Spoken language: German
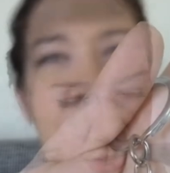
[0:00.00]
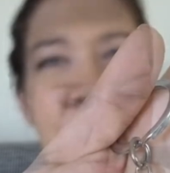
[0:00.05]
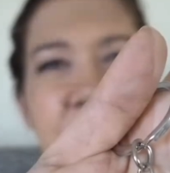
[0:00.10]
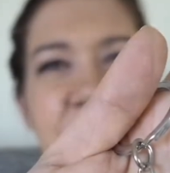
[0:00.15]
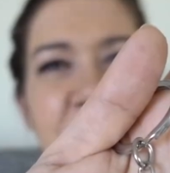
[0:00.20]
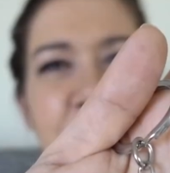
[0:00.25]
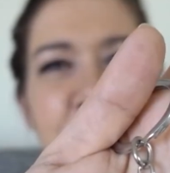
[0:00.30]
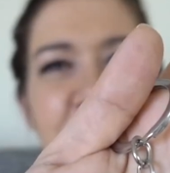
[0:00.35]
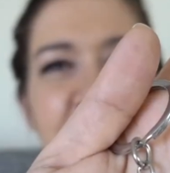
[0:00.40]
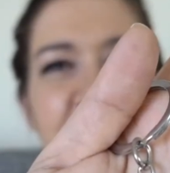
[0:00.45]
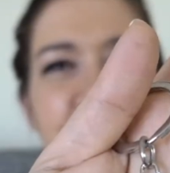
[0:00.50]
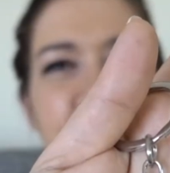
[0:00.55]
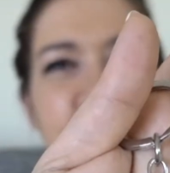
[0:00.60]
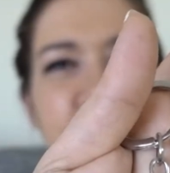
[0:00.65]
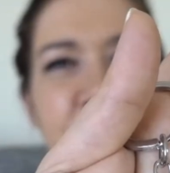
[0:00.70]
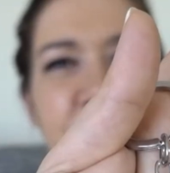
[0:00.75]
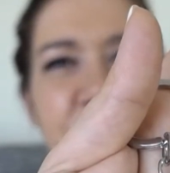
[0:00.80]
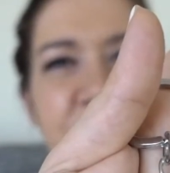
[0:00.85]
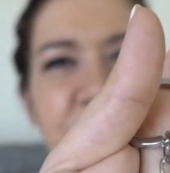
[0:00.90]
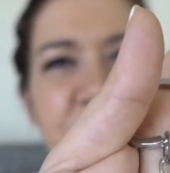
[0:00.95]
Außerdem ist hier
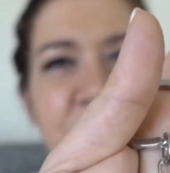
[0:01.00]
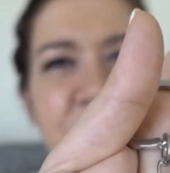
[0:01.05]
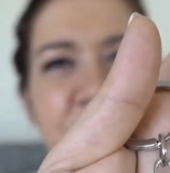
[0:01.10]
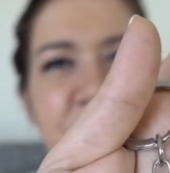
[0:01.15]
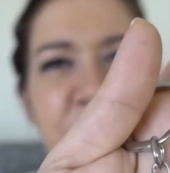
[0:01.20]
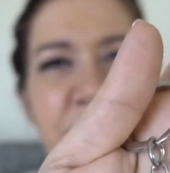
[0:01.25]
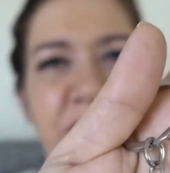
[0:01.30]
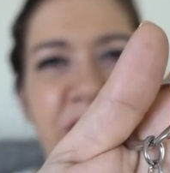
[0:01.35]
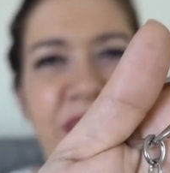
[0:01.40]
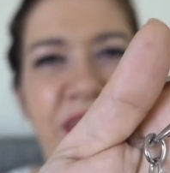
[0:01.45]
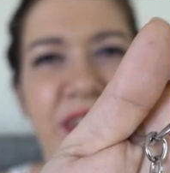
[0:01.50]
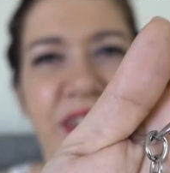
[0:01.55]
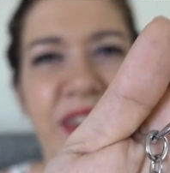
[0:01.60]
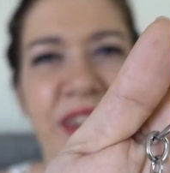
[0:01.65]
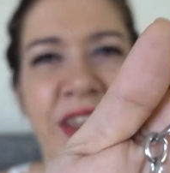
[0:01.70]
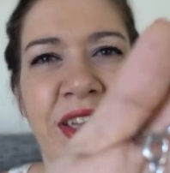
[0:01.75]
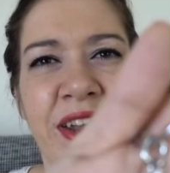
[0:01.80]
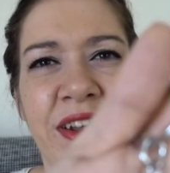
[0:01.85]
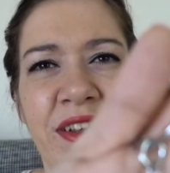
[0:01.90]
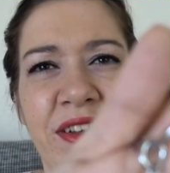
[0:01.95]
noch eine richtig fette
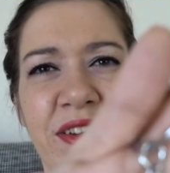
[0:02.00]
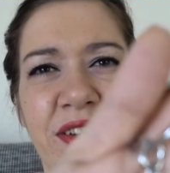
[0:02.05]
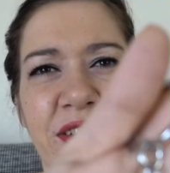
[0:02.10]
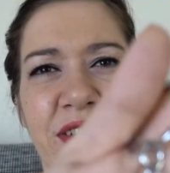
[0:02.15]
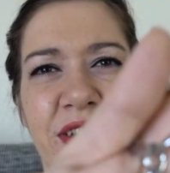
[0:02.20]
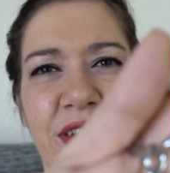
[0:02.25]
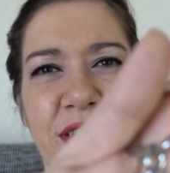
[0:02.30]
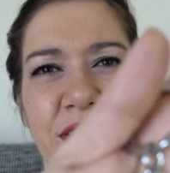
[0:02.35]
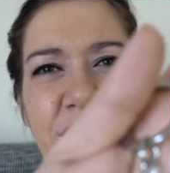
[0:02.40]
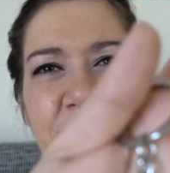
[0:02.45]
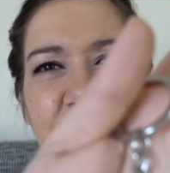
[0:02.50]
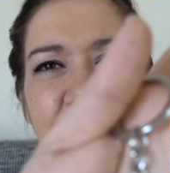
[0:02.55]
Kette dran.